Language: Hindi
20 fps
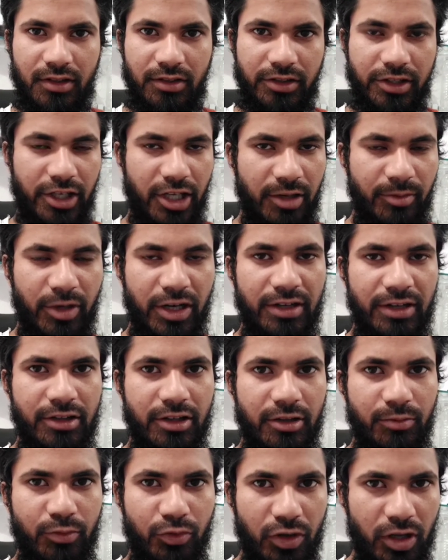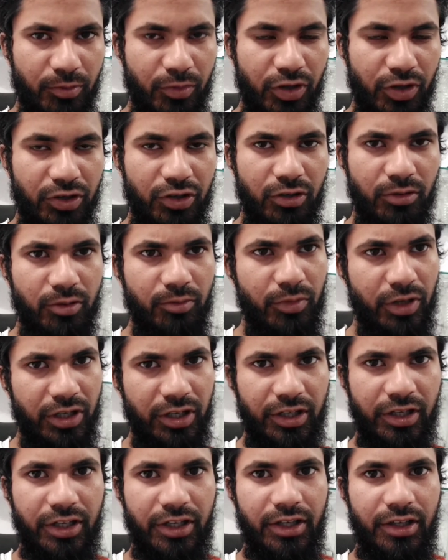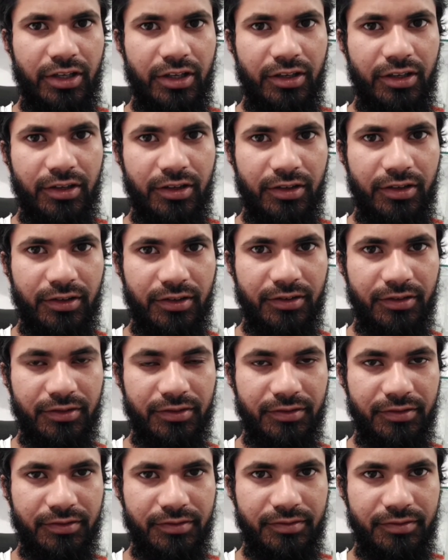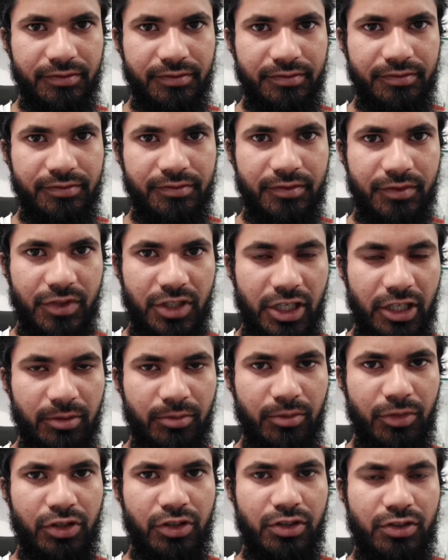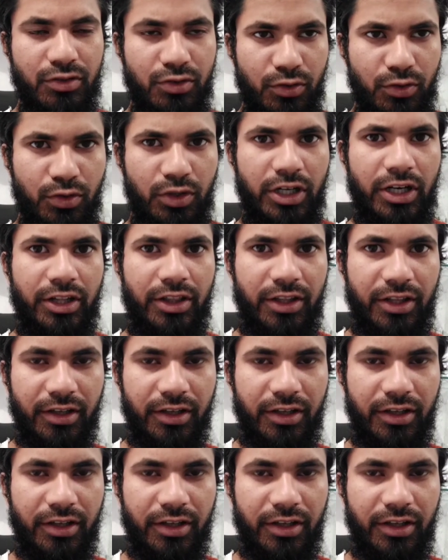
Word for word: चलिए हमारे साथ पूरा वीडियो में बने रहे चलिए वीडियो शुरू करते